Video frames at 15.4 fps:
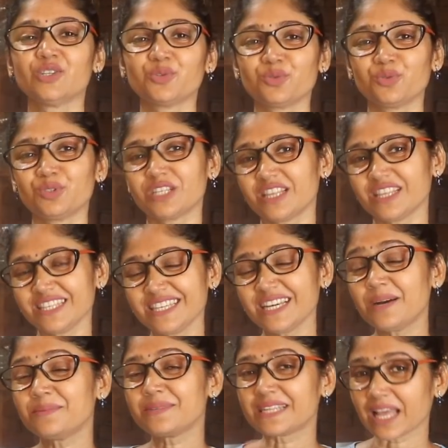तो जल्दी ही
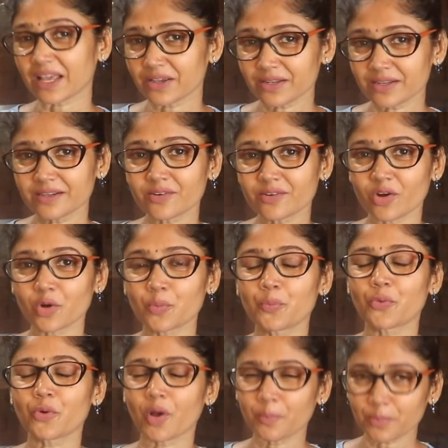हम रेगुलर और
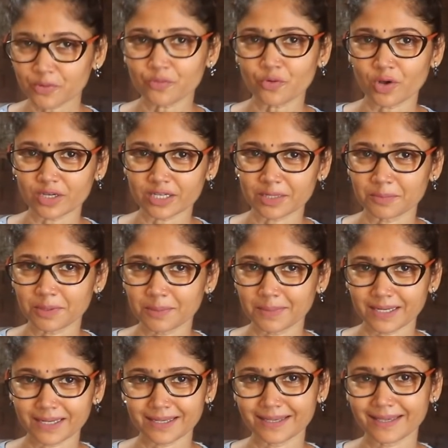प्रॉपर व्लॉगिंग में
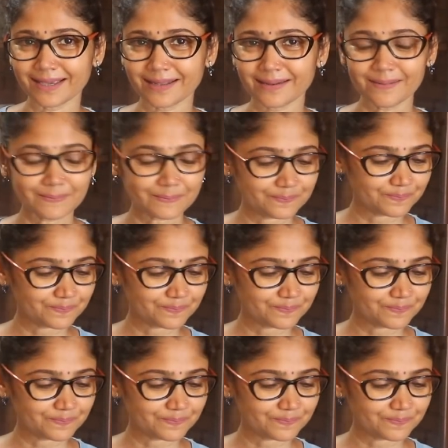मिलेंगे है ना